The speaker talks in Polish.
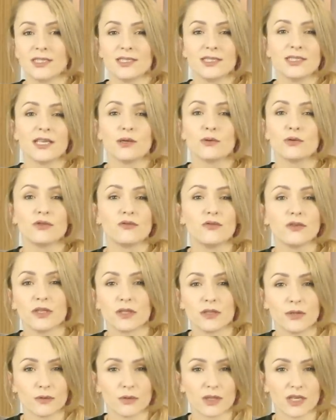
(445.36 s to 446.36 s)
nie
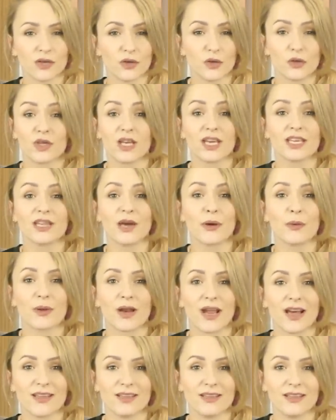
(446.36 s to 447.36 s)
udźwignął tego, nie dał
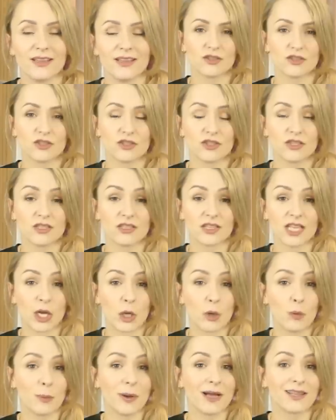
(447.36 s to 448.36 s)
rady. Czy
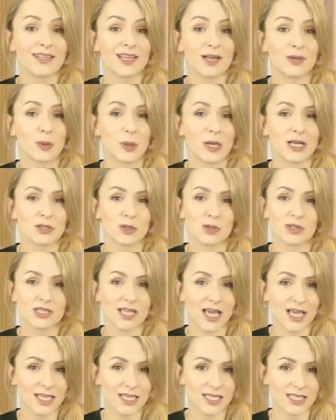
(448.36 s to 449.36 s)
taką matkę, która
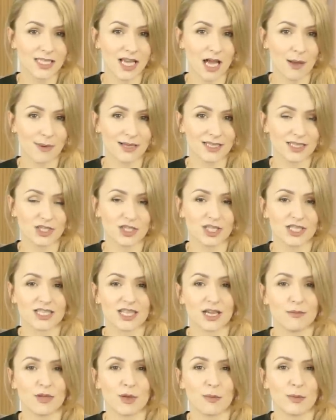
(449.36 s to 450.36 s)
zostaje sama z
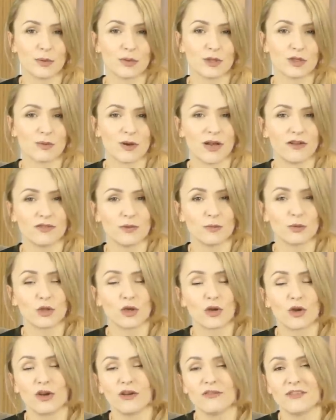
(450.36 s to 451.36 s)
dzieckiem niepełnosprawnym,
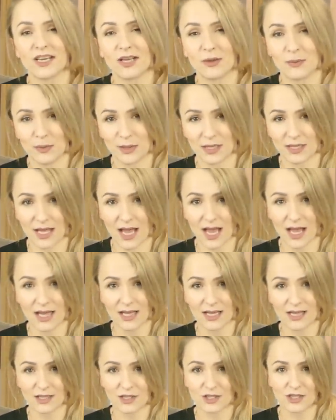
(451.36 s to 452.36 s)
ktokolwiek pyta,
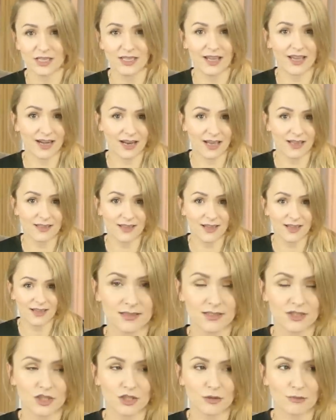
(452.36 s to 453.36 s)
czy da radę?
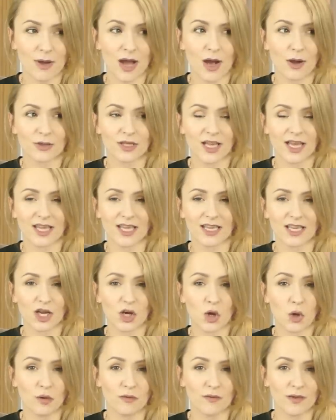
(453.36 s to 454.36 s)
Czy ma ona
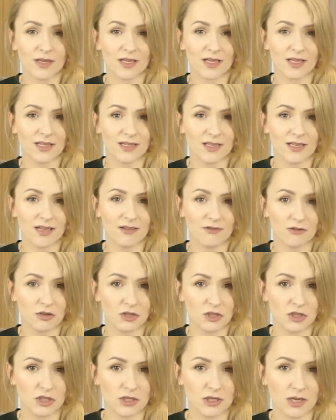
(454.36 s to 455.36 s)
jakiekolwiek inne
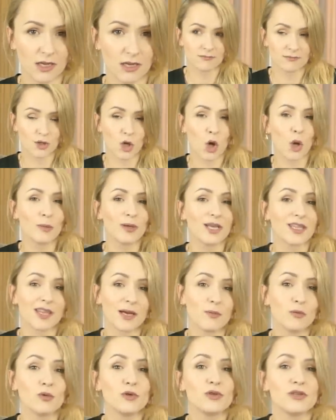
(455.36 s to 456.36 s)
wyjście?
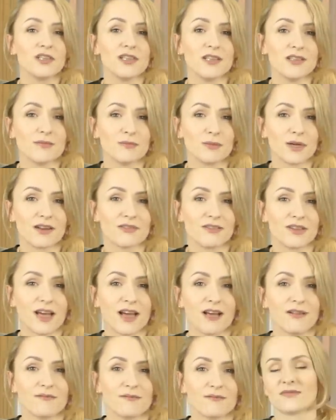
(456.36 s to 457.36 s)
Kobieta musi,
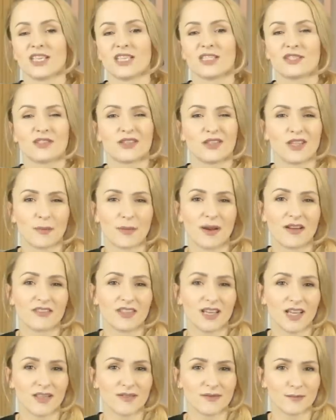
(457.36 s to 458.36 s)
prawda? Jest to
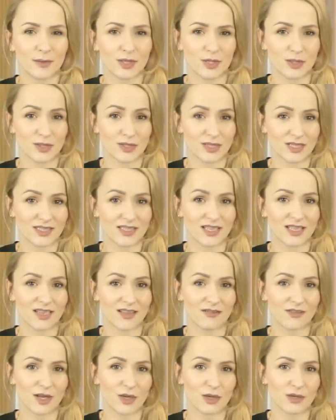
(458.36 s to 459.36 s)
naprawdę bardzo
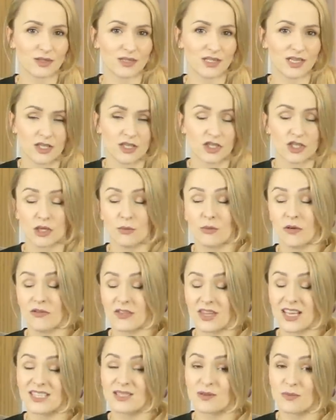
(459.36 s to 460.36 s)
zastanawiające, czemu
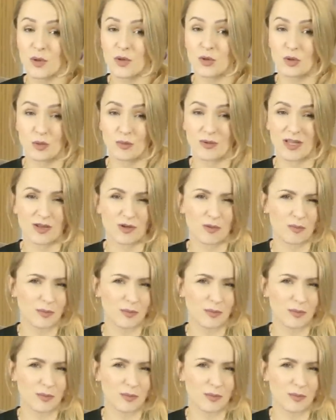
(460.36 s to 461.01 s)
w ten sposób na to